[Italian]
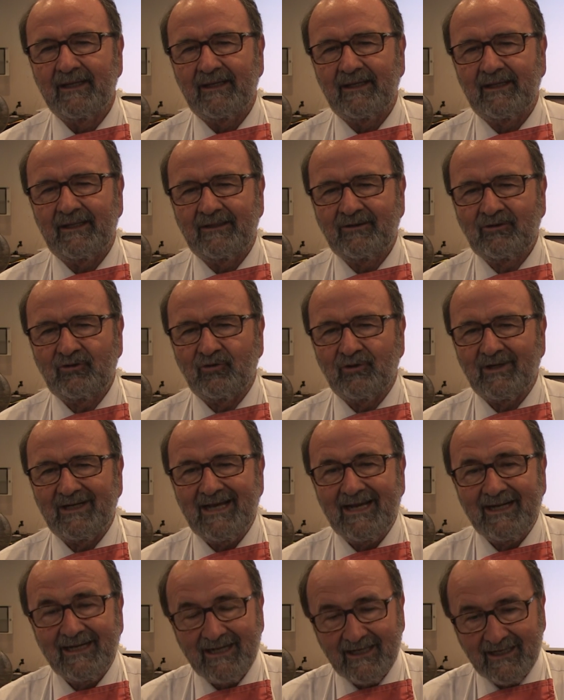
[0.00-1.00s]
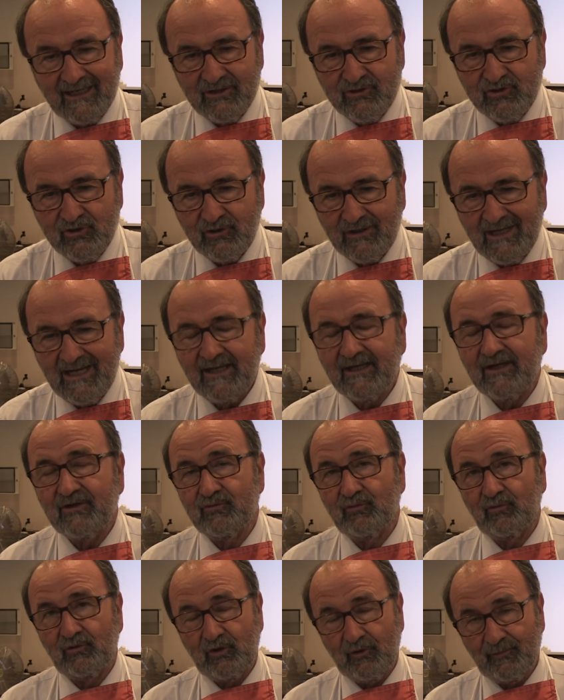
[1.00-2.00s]
eh, tornare a ragionare
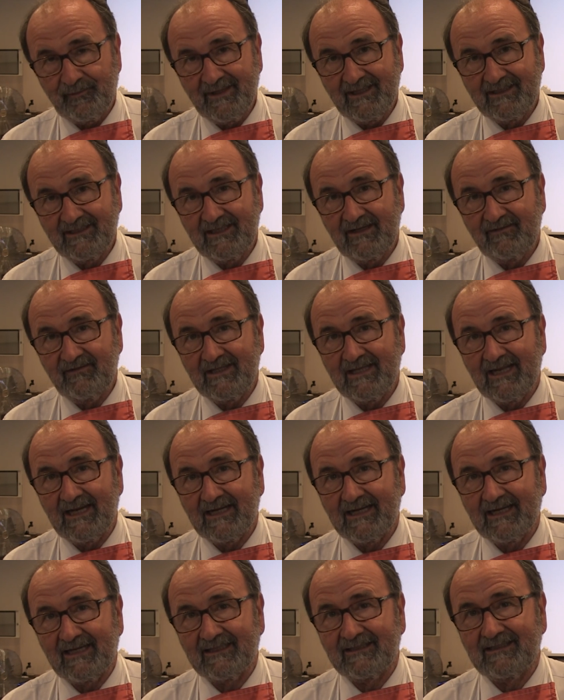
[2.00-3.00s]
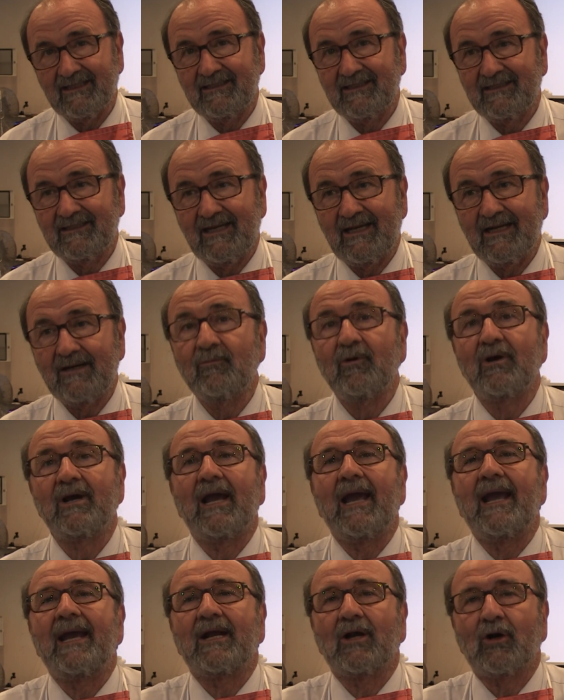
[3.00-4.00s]
sugli obiettivi della Carta di Teramo e,
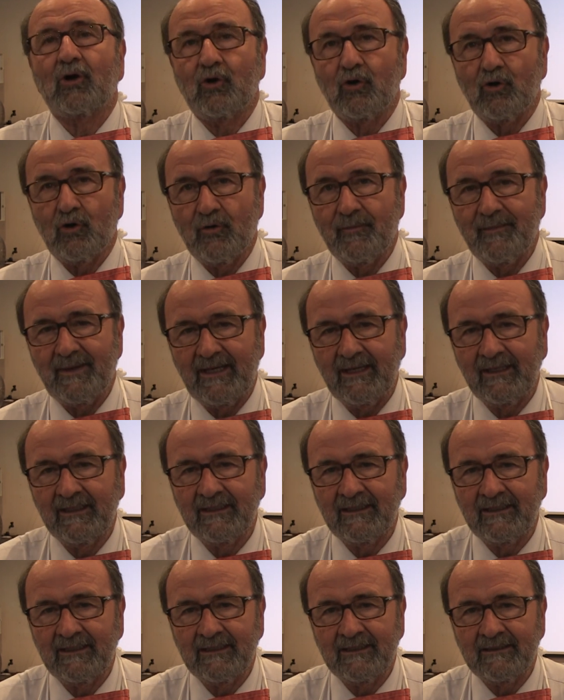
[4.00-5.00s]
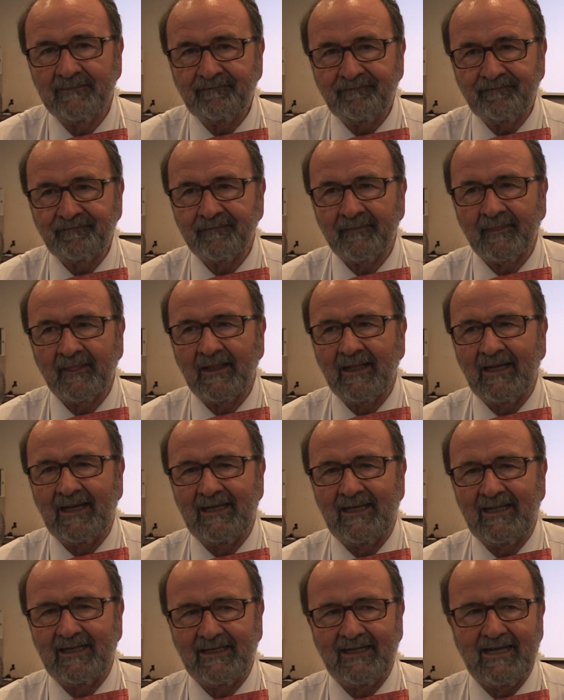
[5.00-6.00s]
e come ehm,
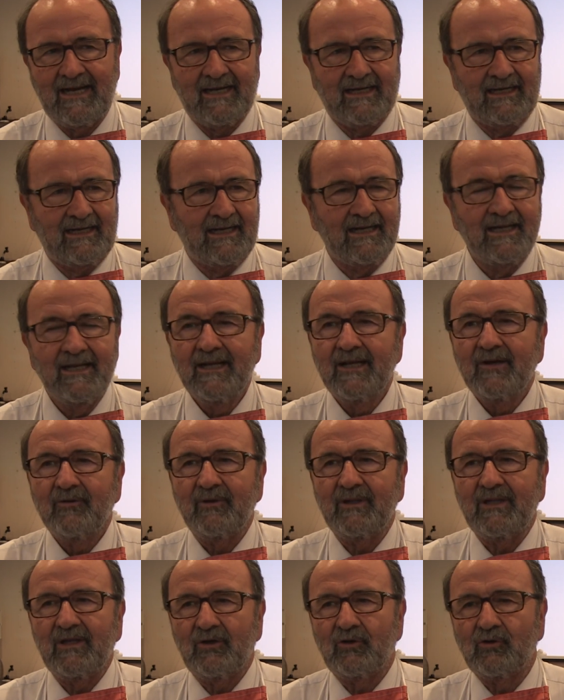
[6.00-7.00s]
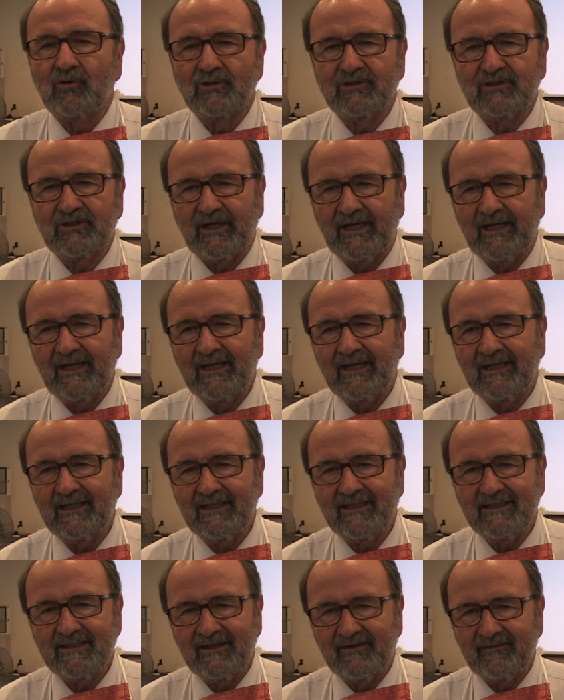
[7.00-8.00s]
allargarla. Quindi oltre
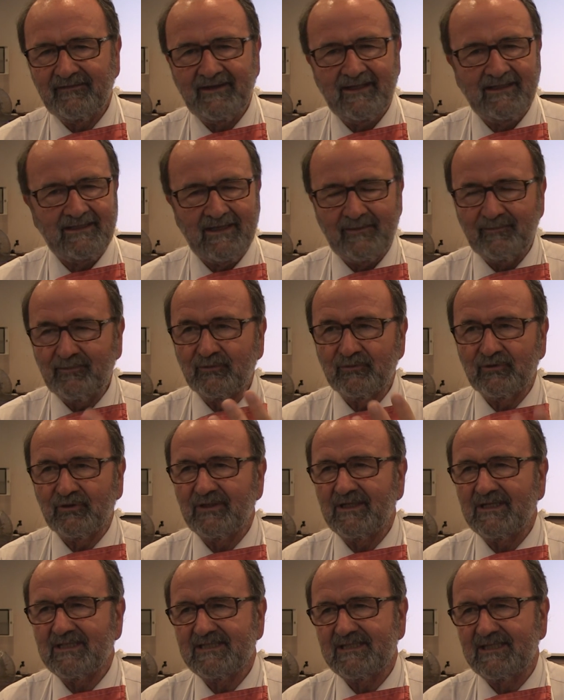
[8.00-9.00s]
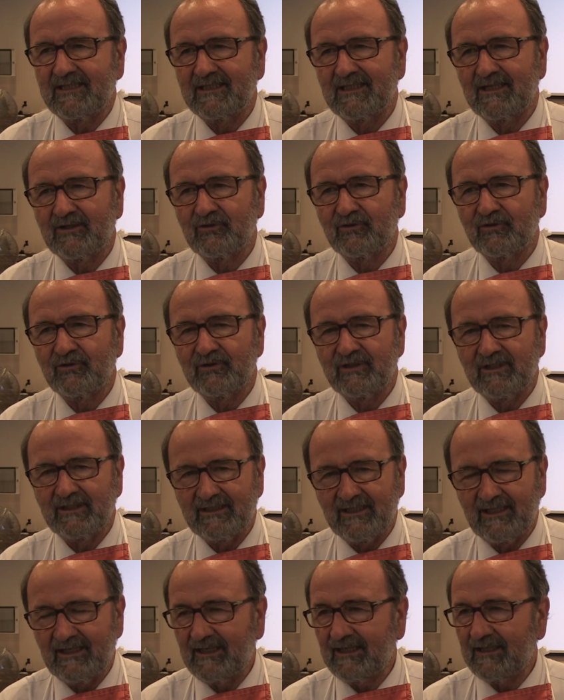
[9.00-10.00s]
agli interventi appunto del sindaco di
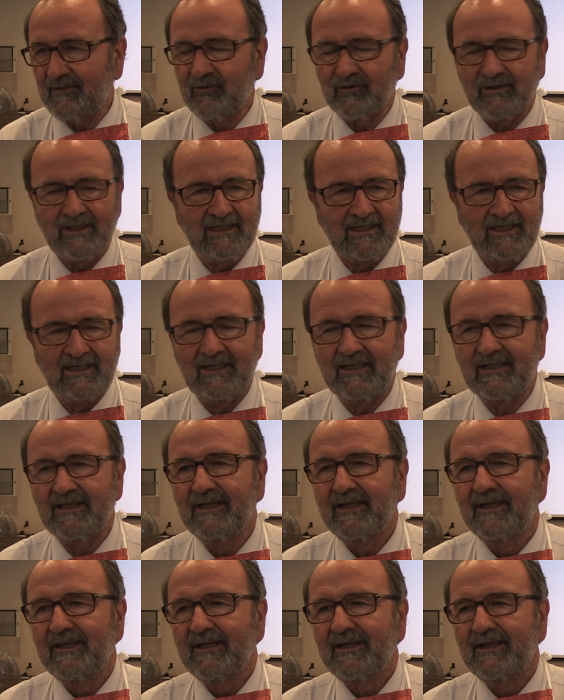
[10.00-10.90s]
Teramo, del,